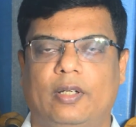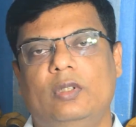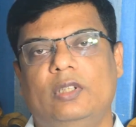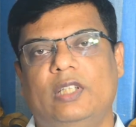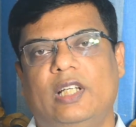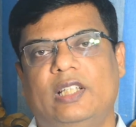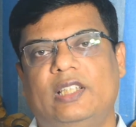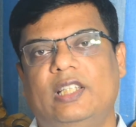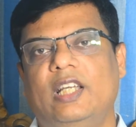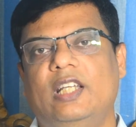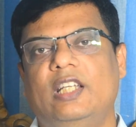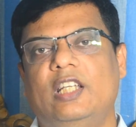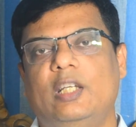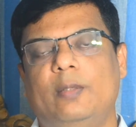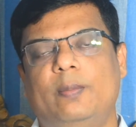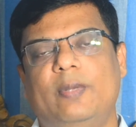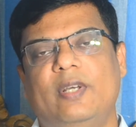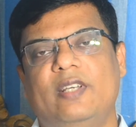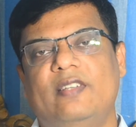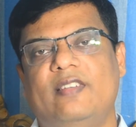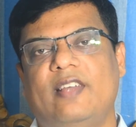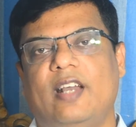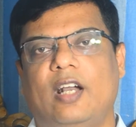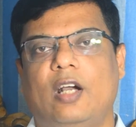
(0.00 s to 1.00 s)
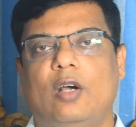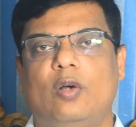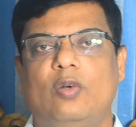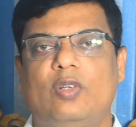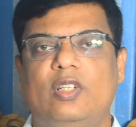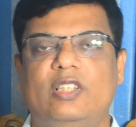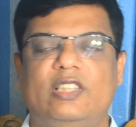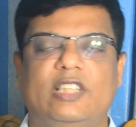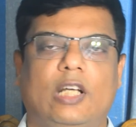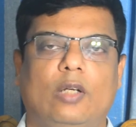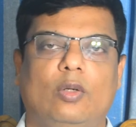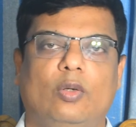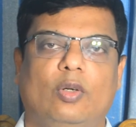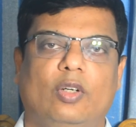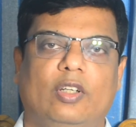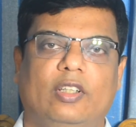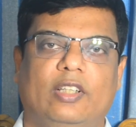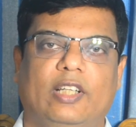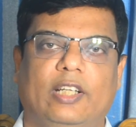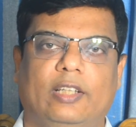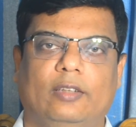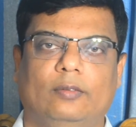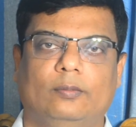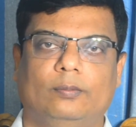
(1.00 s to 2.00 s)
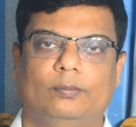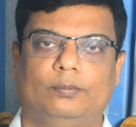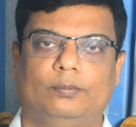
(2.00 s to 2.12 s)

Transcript: যাতে ডিপিএস অ্যাকাউন্টে চালু হয়ে যায়